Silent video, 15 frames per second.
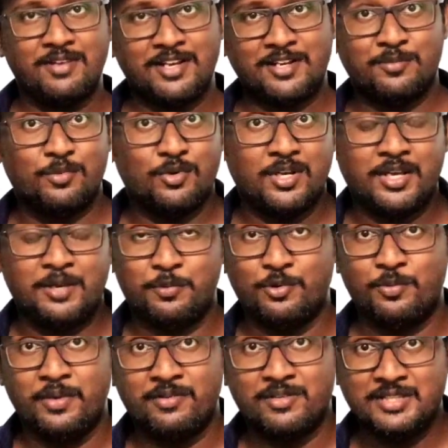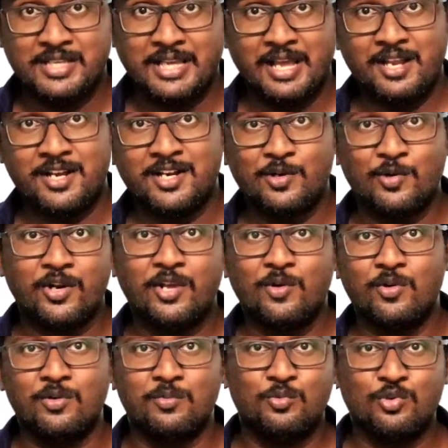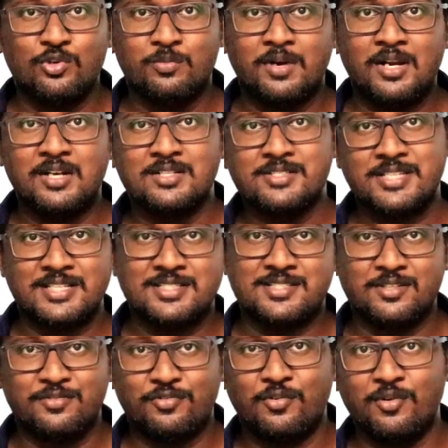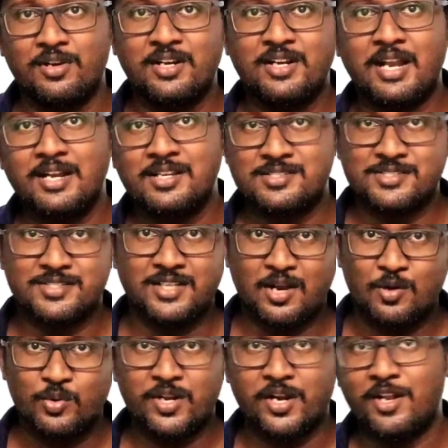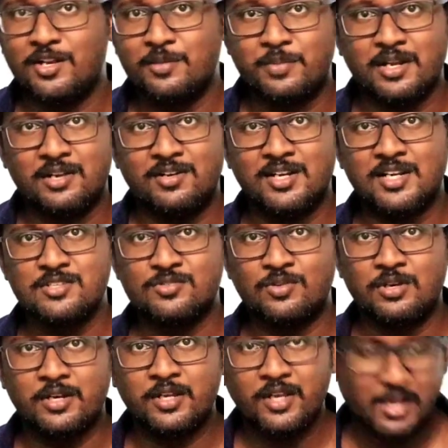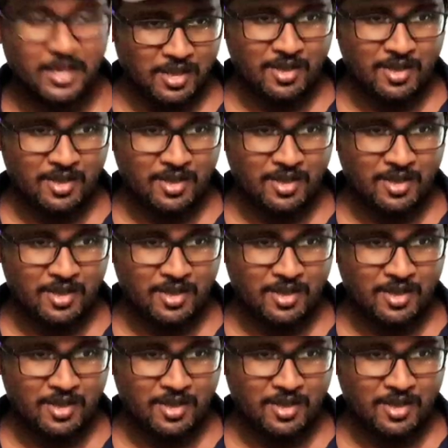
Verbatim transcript: வழக்கம் போல் எப்போவுமே வந்து இறங்கின உடனே ஒரு மூணு பால் சிக்ஸு ஃபோர்ன்ட்டு அடிச்சுட்டு அவுட் ஆனாலும் பரவாயில்லன்னு சொல்லிட்டு